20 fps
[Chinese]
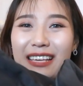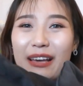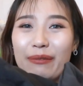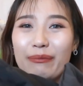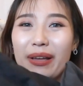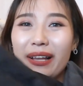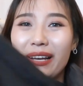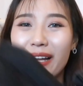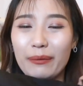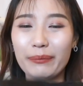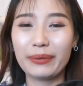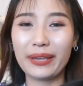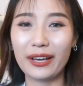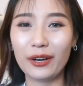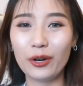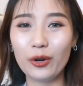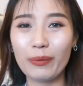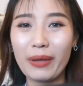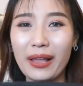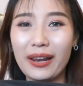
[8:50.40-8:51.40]
前面两片，
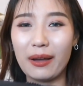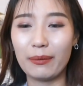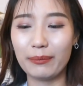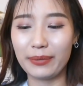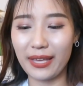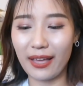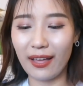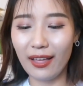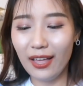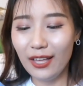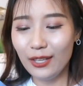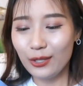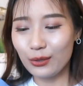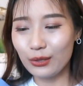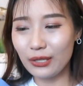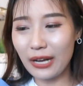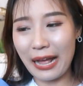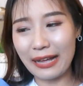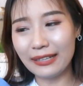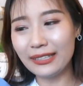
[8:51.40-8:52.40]
后面两片，就
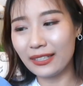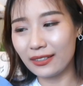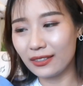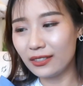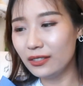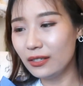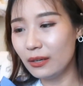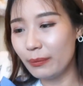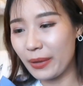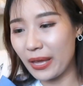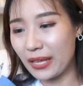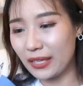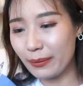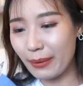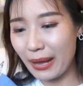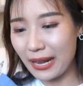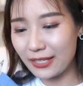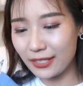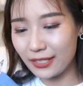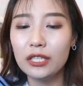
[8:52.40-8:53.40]
是还挺特别的
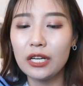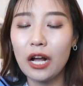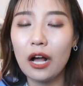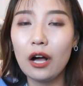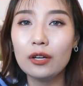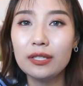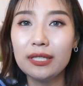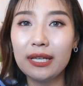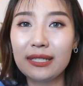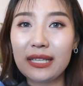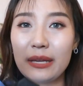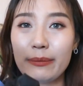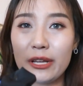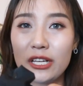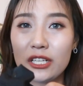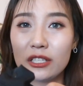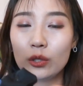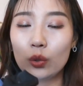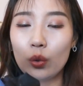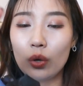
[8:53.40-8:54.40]
吧。然后像下面
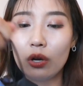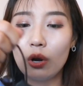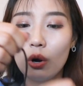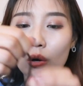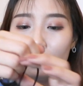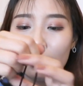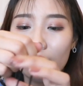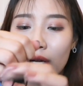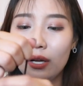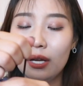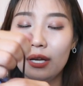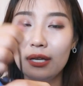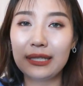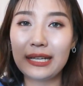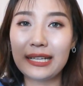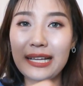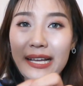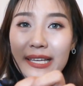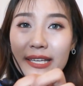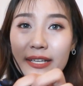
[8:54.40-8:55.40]
这个螺口呢，
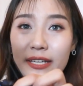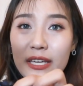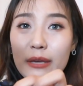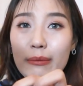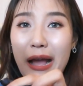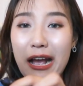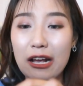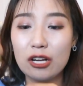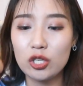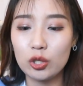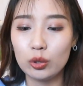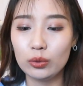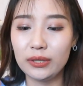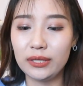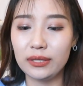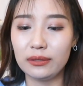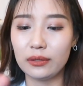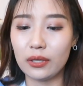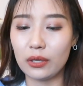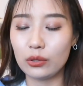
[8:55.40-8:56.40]
大家也可以把它收
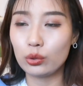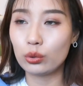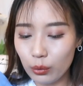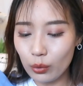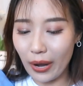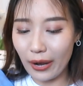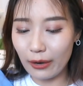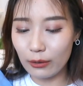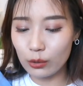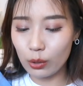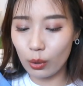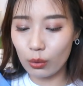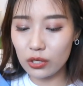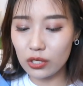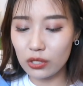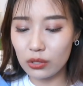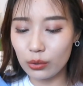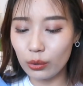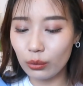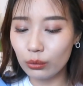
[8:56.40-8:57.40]
紧的，就不管是从
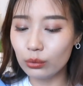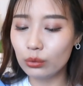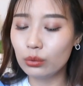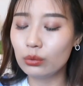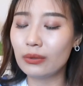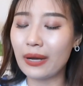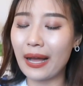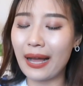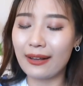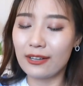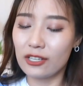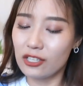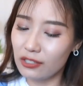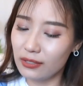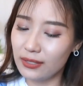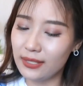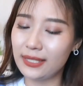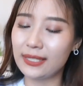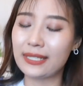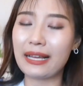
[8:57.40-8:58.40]
实用度啊、
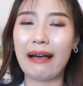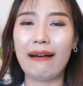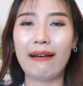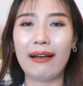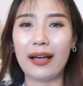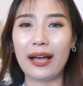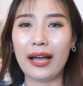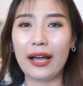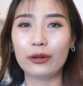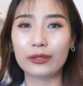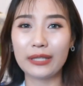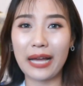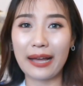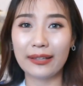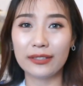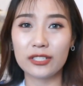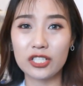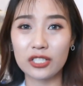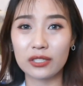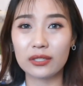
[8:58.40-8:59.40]
设计感啊，还有它
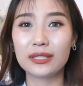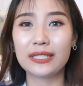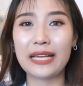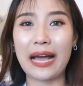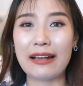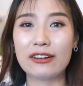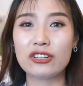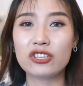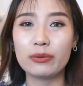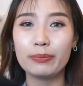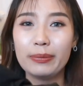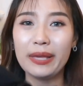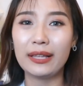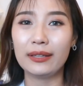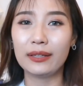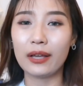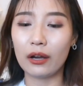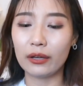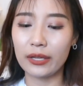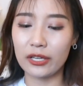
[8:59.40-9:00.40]
的这个材质
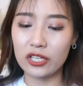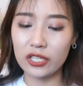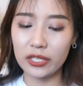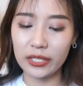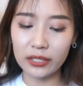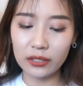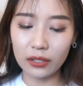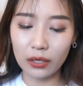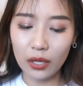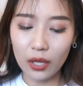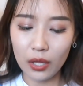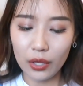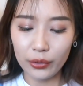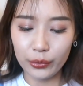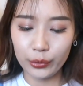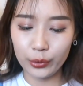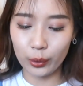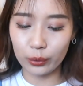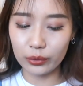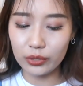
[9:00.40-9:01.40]
面料，也是一个
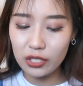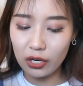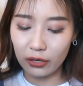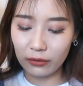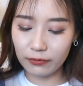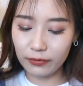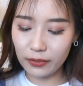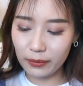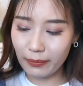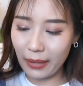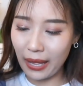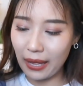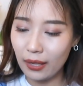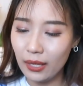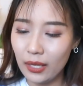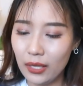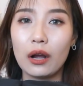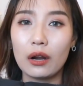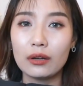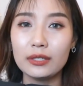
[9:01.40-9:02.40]
羽绒的成分嘛，
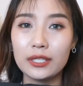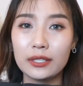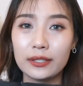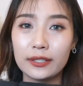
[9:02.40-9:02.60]
而且